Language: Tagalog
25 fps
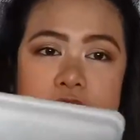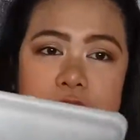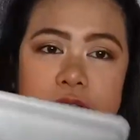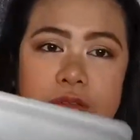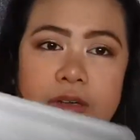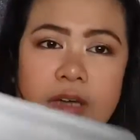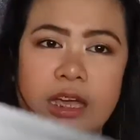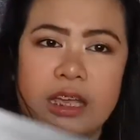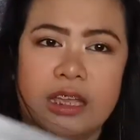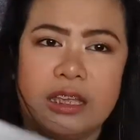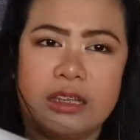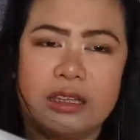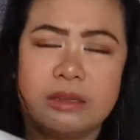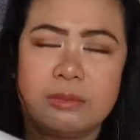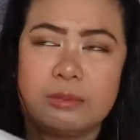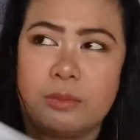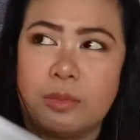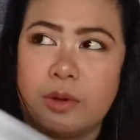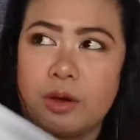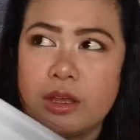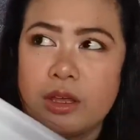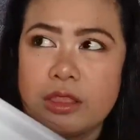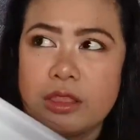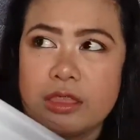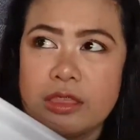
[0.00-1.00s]
So, I
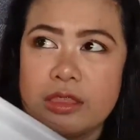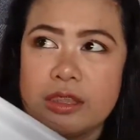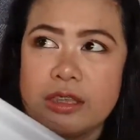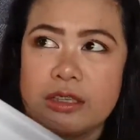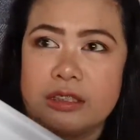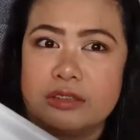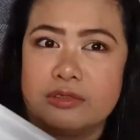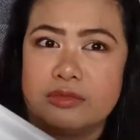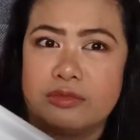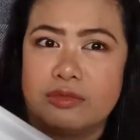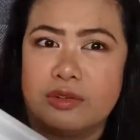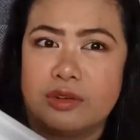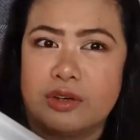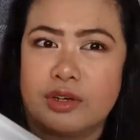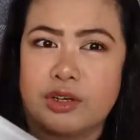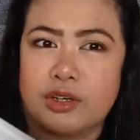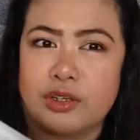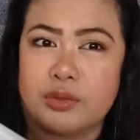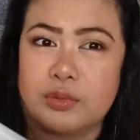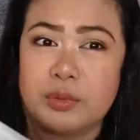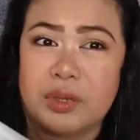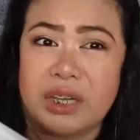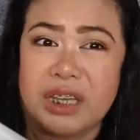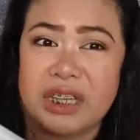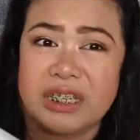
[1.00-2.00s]
bought this
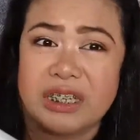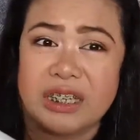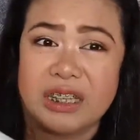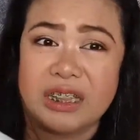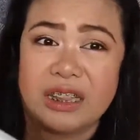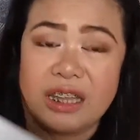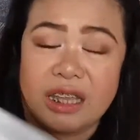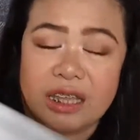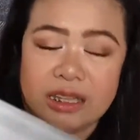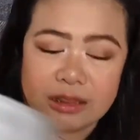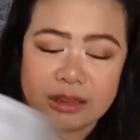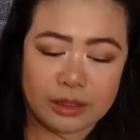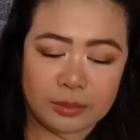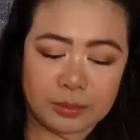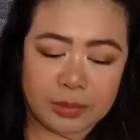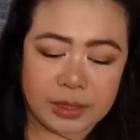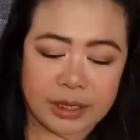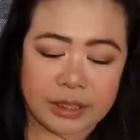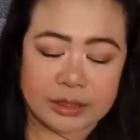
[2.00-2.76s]
for 290